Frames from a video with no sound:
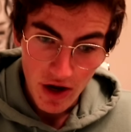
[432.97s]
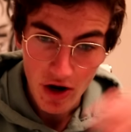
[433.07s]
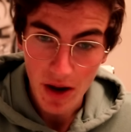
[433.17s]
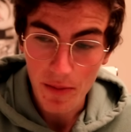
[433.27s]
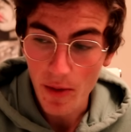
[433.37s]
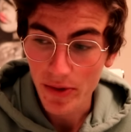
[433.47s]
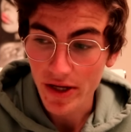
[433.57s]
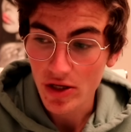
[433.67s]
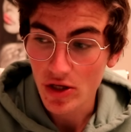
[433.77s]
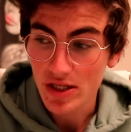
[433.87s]
euh, à part
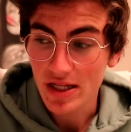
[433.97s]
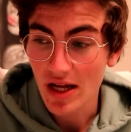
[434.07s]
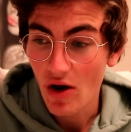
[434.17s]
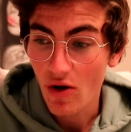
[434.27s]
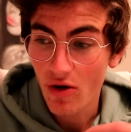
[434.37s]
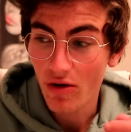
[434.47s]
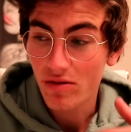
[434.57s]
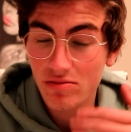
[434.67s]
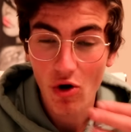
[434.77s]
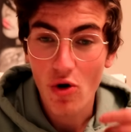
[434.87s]
peut-être que c'était
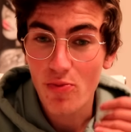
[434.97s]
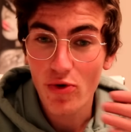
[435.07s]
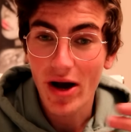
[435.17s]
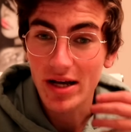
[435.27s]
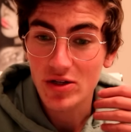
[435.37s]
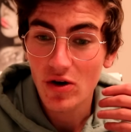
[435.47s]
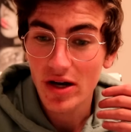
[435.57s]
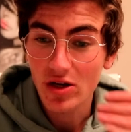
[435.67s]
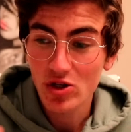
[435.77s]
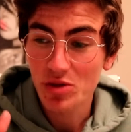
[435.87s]
un, peu hasard
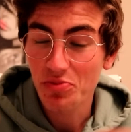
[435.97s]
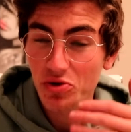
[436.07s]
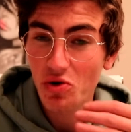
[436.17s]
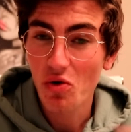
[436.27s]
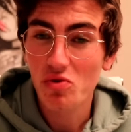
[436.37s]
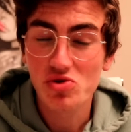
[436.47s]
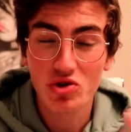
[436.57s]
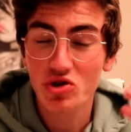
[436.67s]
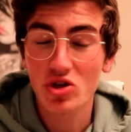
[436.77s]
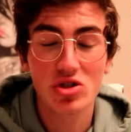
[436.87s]
et que je sais pas trop, je,
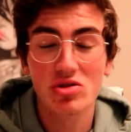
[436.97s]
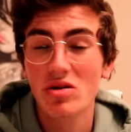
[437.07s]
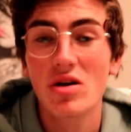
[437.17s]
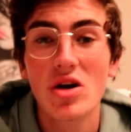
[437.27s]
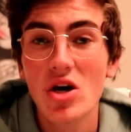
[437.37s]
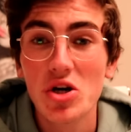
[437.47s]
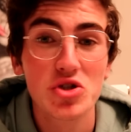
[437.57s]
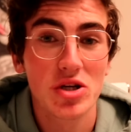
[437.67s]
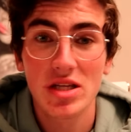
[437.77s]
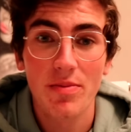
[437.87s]

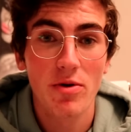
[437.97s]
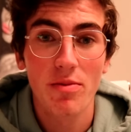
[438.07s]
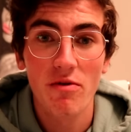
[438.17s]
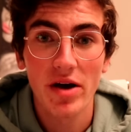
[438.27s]
je, sais pas pour